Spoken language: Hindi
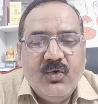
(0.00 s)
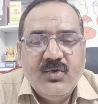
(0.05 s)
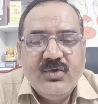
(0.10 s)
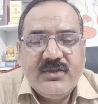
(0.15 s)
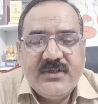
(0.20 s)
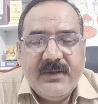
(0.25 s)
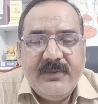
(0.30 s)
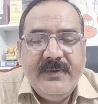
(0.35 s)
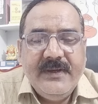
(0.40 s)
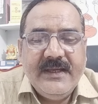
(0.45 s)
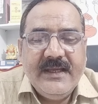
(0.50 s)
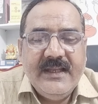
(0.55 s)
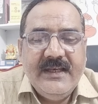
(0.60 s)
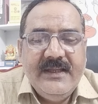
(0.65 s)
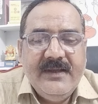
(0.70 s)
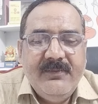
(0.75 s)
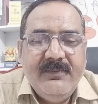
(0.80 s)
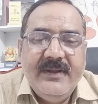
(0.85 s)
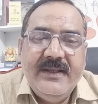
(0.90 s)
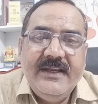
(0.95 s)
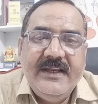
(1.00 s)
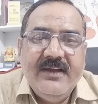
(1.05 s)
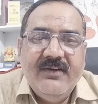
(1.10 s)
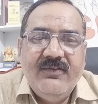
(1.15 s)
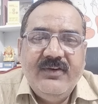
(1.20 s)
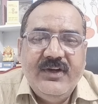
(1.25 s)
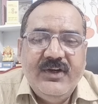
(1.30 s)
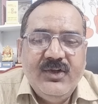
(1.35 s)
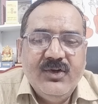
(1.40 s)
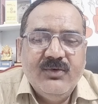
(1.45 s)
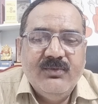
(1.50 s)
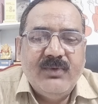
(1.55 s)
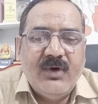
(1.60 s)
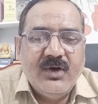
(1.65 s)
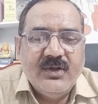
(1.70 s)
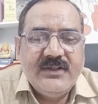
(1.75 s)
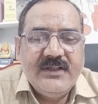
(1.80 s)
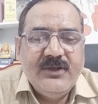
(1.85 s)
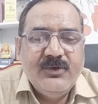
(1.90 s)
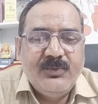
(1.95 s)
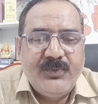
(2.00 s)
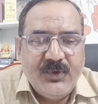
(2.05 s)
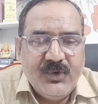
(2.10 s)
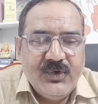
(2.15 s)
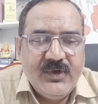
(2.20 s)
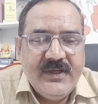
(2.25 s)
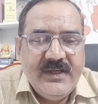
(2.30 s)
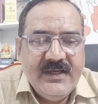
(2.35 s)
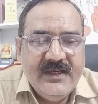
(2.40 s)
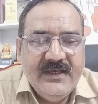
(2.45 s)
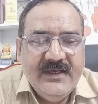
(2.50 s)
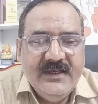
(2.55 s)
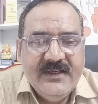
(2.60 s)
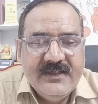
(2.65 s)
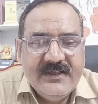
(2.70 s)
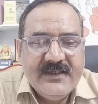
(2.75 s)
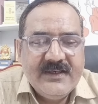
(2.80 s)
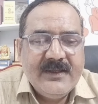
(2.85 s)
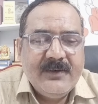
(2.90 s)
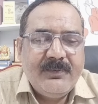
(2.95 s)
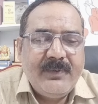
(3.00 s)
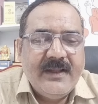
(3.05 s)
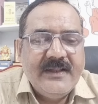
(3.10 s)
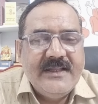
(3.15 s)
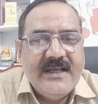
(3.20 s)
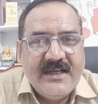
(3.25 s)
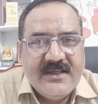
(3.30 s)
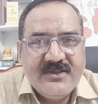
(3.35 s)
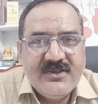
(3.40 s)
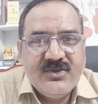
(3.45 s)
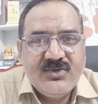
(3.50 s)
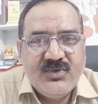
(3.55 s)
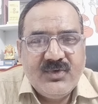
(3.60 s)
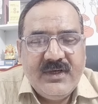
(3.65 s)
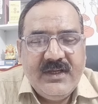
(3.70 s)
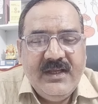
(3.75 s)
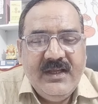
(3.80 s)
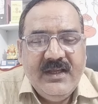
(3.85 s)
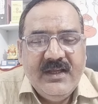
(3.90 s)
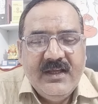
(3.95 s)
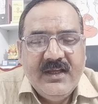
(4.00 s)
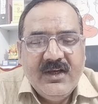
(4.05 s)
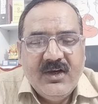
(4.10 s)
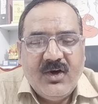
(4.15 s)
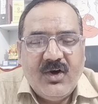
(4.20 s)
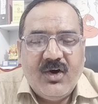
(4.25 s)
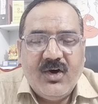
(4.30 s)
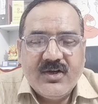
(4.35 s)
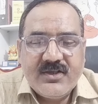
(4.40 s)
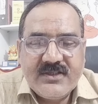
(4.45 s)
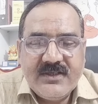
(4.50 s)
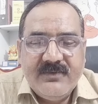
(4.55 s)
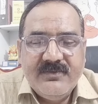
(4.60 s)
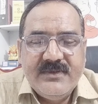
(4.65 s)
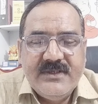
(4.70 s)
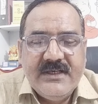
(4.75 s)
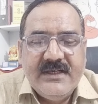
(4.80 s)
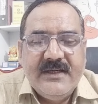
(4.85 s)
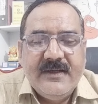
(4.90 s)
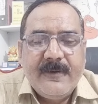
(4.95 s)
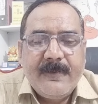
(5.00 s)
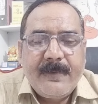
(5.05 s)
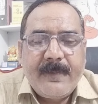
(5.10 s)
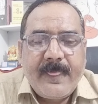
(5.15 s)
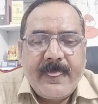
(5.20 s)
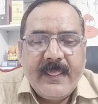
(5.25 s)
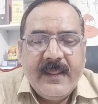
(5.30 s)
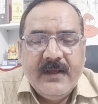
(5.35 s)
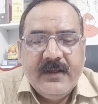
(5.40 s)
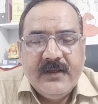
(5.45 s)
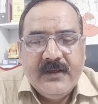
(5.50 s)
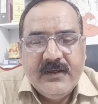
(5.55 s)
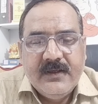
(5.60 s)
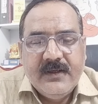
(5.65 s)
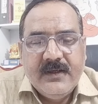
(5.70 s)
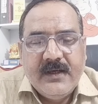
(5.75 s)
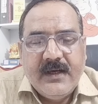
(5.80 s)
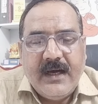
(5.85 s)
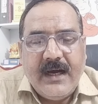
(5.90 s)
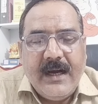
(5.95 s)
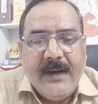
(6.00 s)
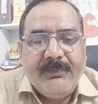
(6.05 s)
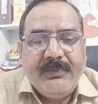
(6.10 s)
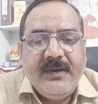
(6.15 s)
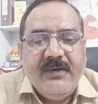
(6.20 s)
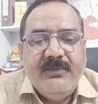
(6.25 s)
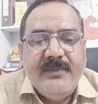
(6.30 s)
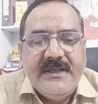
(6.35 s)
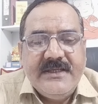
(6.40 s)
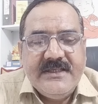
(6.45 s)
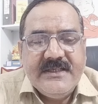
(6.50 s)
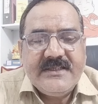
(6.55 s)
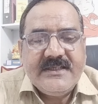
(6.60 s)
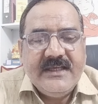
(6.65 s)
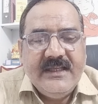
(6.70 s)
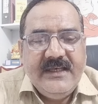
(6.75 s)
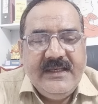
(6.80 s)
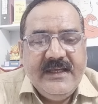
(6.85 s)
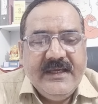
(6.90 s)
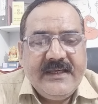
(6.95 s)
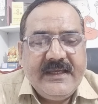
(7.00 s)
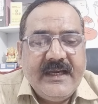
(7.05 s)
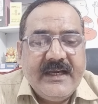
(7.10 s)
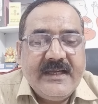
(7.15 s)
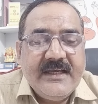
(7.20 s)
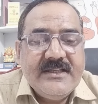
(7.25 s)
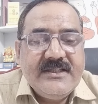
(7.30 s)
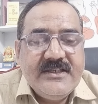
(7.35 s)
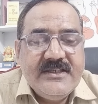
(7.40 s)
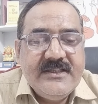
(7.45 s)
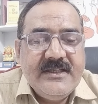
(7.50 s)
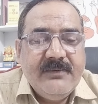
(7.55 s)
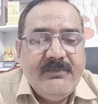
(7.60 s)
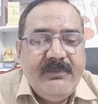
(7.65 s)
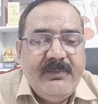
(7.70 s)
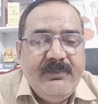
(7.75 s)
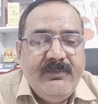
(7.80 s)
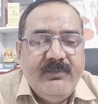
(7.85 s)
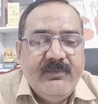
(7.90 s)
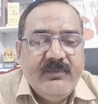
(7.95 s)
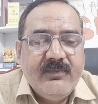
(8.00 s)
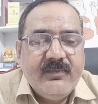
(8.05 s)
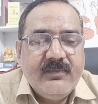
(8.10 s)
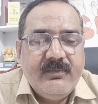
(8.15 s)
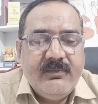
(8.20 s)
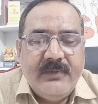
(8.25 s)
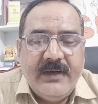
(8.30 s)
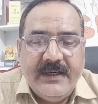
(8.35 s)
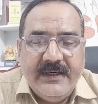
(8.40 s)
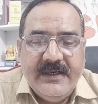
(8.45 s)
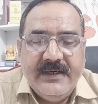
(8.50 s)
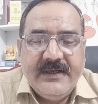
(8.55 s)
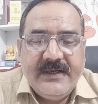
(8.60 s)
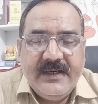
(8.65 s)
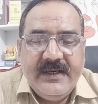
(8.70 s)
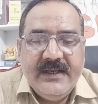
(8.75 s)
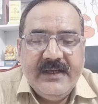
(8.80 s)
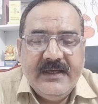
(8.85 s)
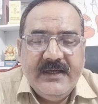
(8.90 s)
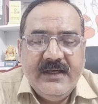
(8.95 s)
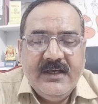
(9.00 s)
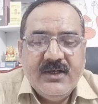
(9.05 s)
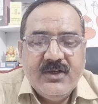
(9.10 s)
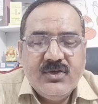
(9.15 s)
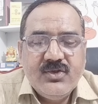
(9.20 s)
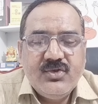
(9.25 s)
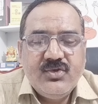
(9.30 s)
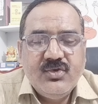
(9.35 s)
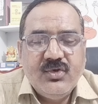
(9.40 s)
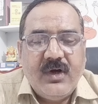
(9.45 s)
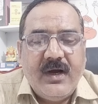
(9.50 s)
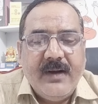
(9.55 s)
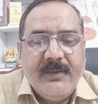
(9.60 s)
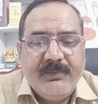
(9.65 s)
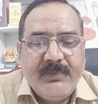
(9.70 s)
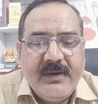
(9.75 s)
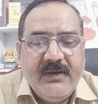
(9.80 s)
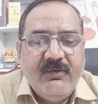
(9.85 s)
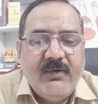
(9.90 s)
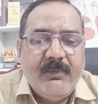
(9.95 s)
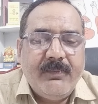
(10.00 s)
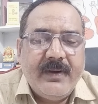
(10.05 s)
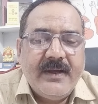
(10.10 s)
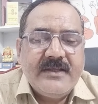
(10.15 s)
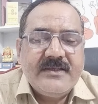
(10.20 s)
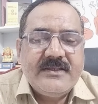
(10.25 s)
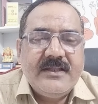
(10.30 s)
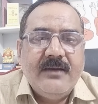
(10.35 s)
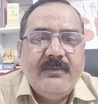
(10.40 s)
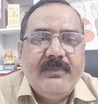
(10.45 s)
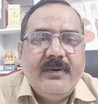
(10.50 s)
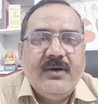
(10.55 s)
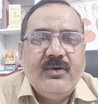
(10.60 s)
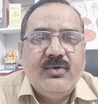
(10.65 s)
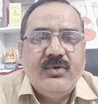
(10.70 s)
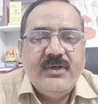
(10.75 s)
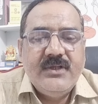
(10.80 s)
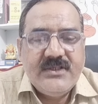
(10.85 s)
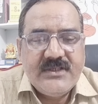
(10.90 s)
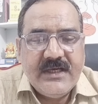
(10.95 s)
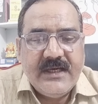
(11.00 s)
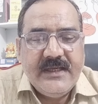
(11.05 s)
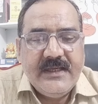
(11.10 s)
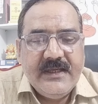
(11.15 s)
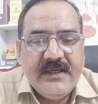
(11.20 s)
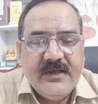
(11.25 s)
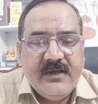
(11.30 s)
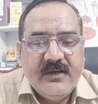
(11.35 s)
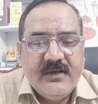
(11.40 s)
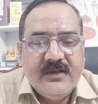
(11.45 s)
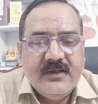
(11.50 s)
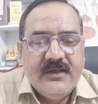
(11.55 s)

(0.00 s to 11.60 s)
उन सभी के लिए मेरी यह वीडियो बहुत ही उपयोगी है कृपया ध्यान से सुने और समझें आपके बिजनेस के लिए क्या क्या चीज़ें मैंडेटरी हैं जो आपके व्यापार स्थल पर होनी चाहिए